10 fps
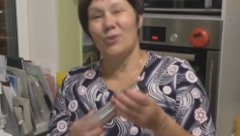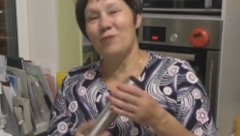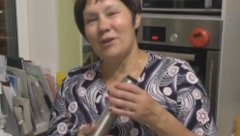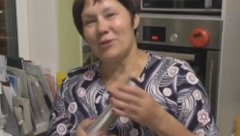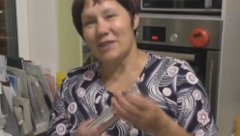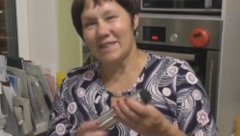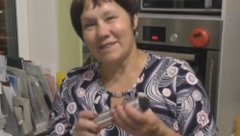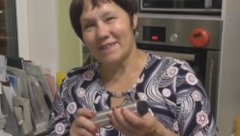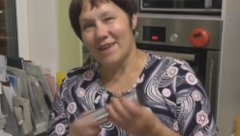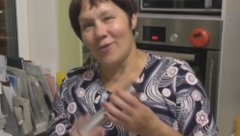Но ну, мне вот,
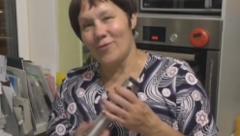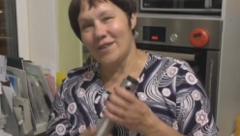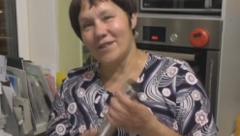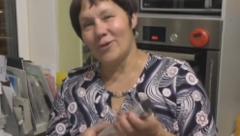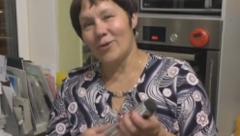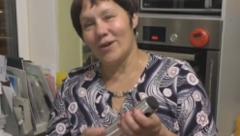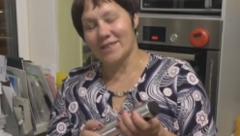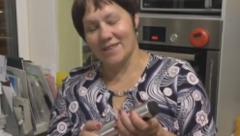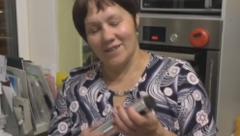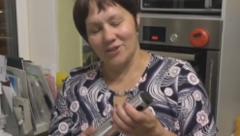я увидела у
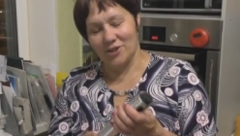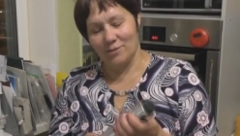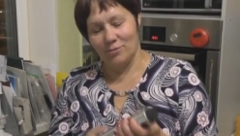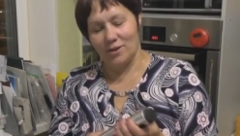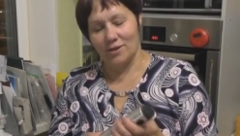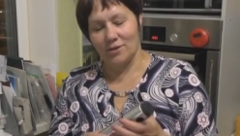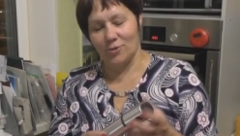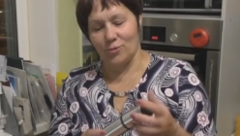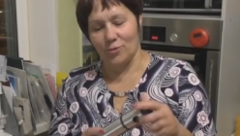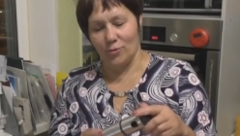Оксаночки была, ты
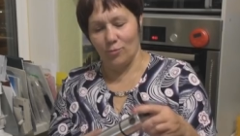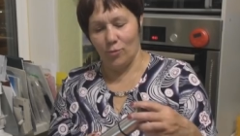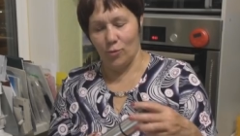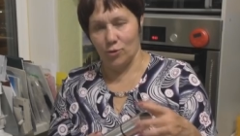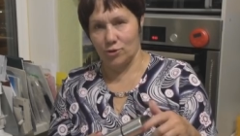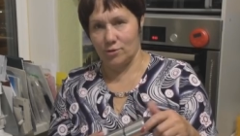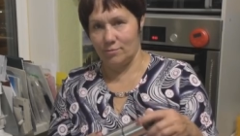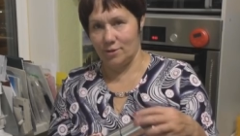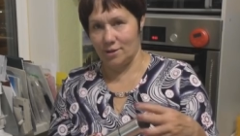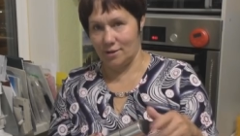думаю, боже,
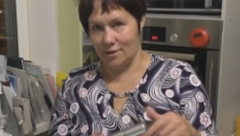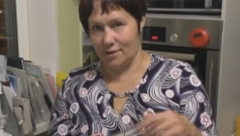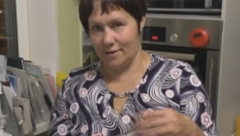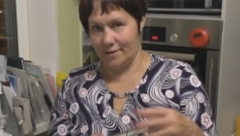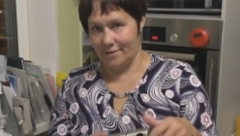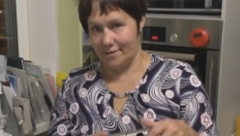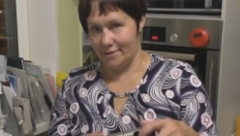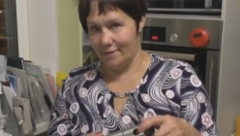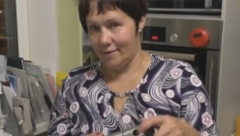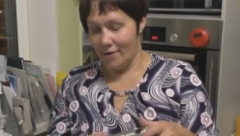мне такая
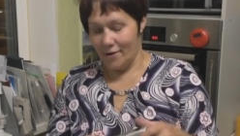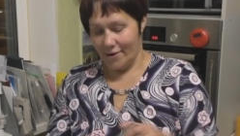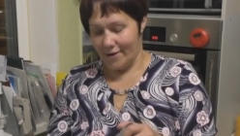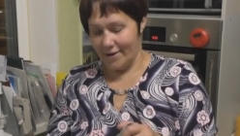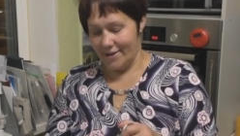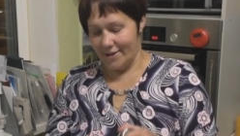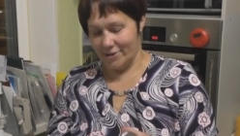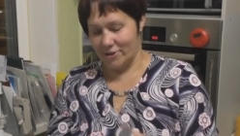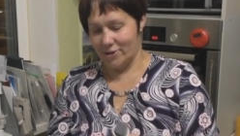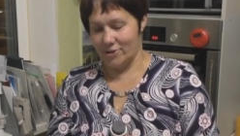надо.
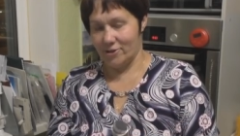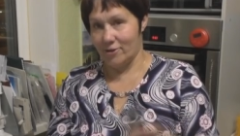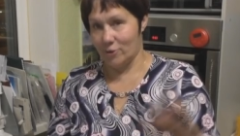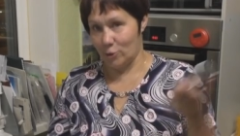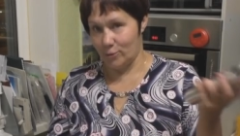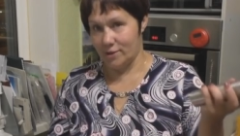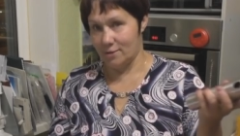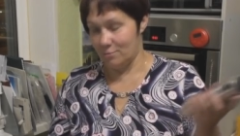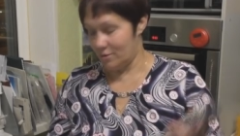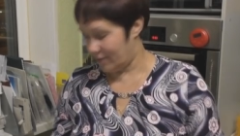Конечно же, кто бы
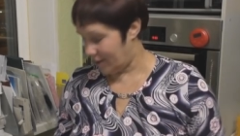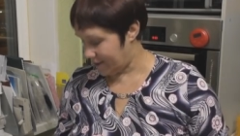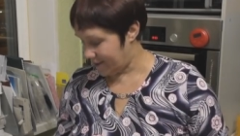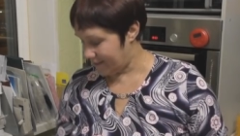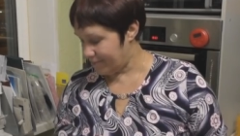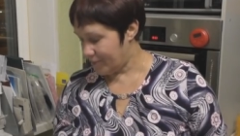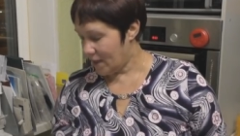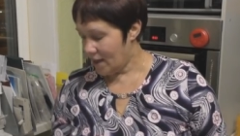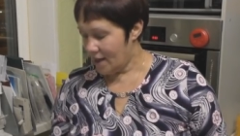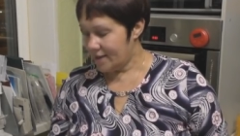сомневался.
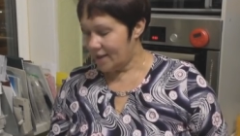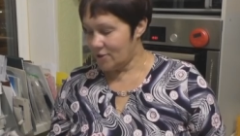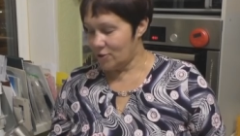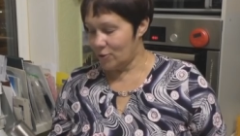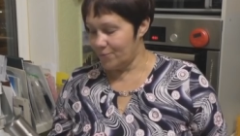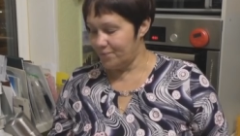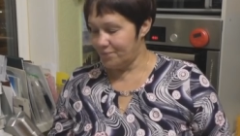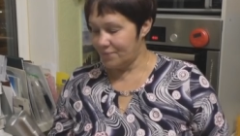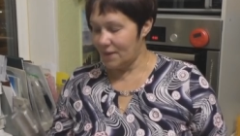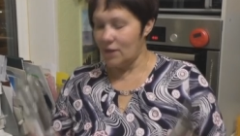Так что
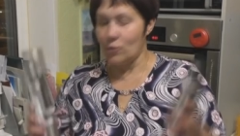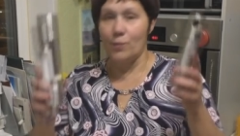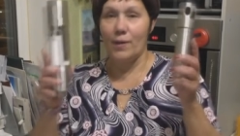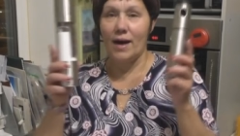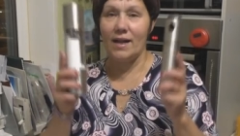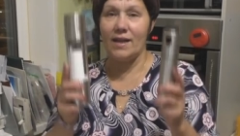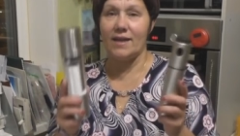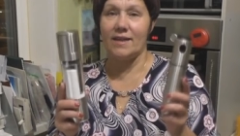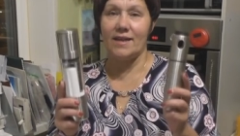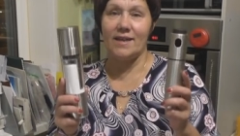на
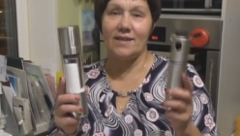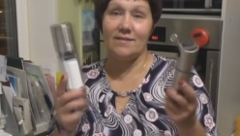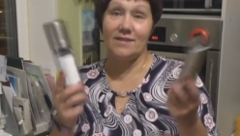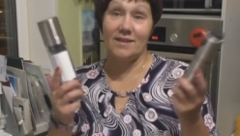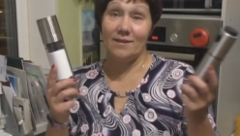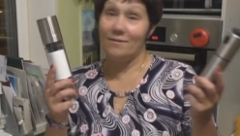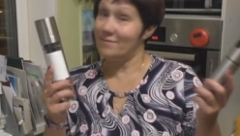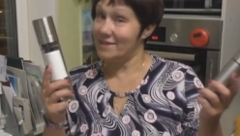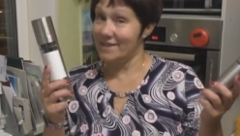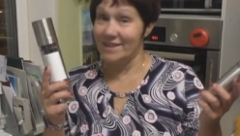купальники на эти все
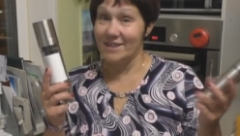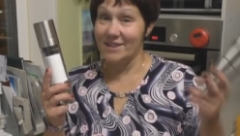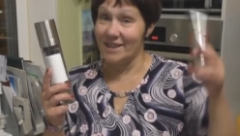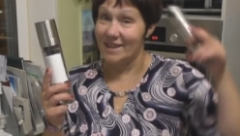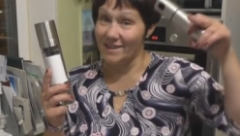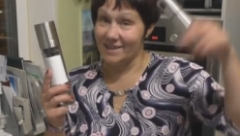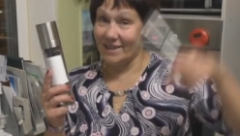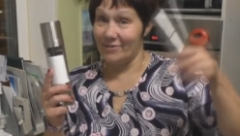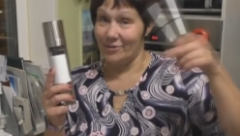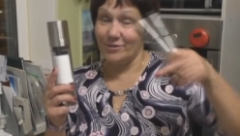ссылочки я
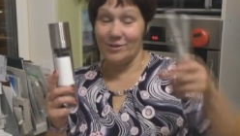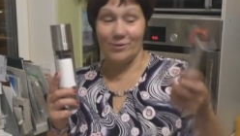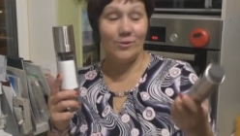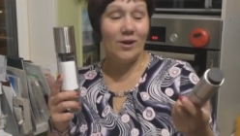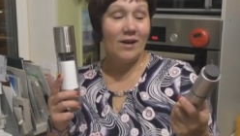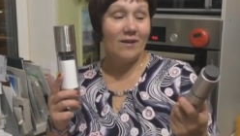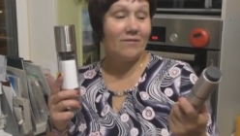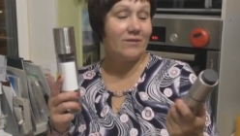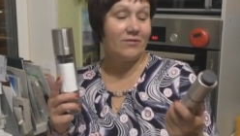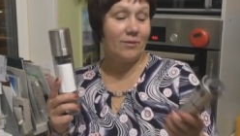оставлю внизу
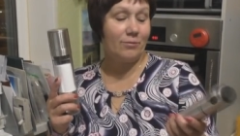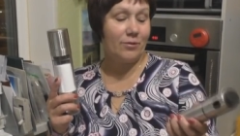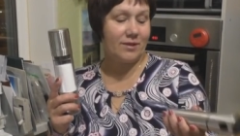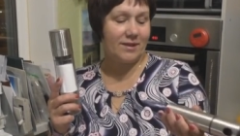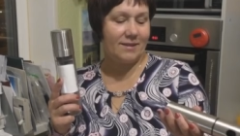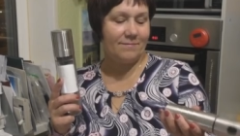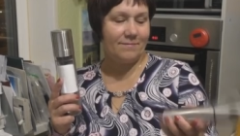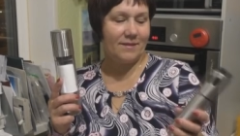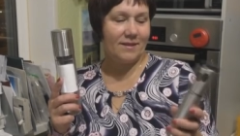в инфобоксе.